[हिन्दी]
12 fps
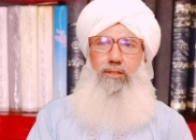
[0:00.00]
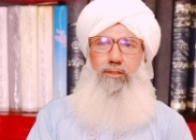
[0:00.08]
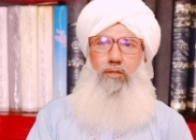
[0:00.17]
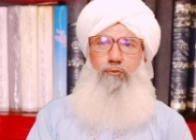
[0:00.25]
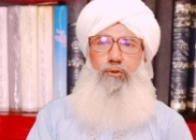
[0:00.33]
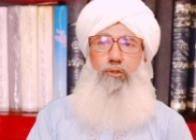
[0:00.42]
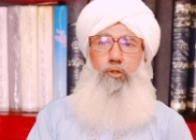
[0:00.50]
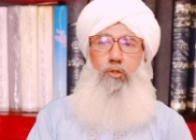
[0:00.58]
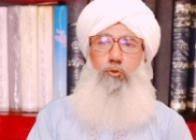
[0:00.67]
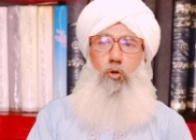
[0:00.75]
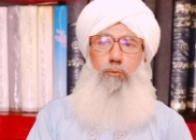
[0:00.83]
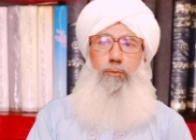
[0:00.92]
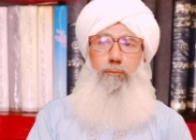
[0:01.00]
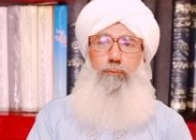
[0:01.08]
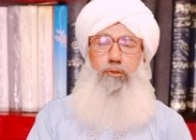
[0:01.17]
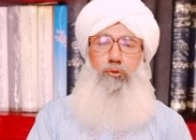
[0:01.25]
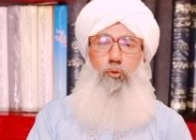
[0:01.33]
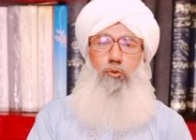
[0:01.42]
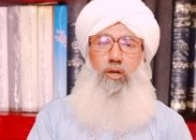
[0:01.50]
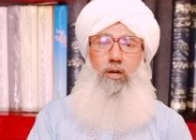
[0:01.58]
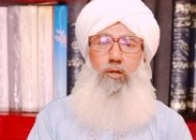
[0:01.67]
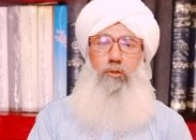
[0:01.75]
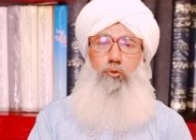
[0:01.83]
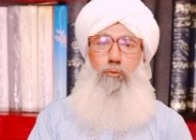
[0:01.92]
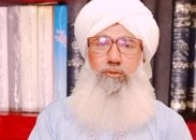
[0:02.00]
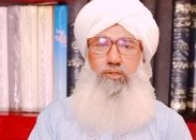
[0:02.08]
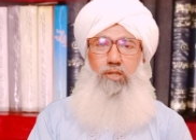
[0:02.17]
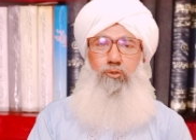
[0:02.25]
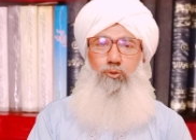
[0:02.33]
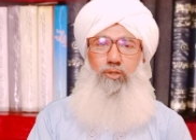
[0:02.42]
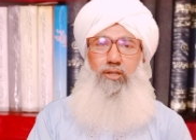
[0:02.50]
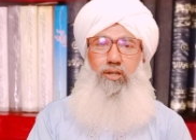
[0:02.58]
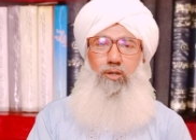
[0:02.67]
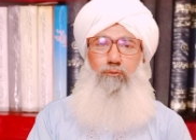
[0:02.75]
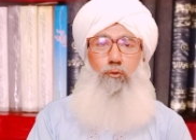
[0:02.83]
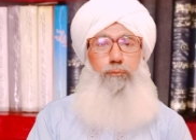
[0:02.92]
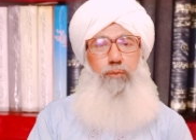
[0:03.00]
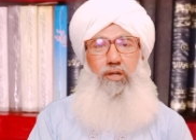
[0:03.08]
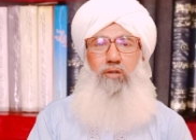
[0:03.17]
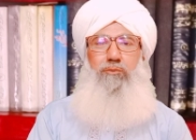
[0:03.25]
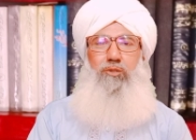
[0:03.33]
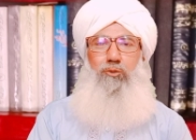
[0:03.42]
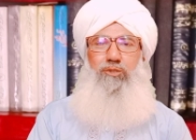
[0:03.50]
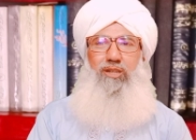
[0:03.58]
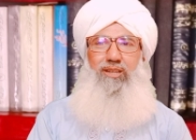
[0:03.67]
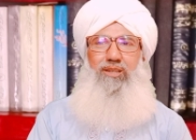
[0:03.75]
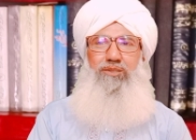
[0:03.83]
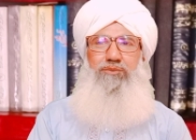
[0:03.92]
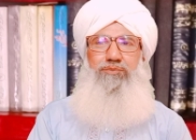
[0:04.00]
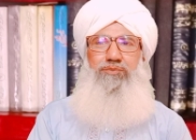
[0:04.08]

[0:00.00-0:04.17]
ये फितरी तौर पर बच्चों का जो मिजाज होता है ना वो बलगमी होता है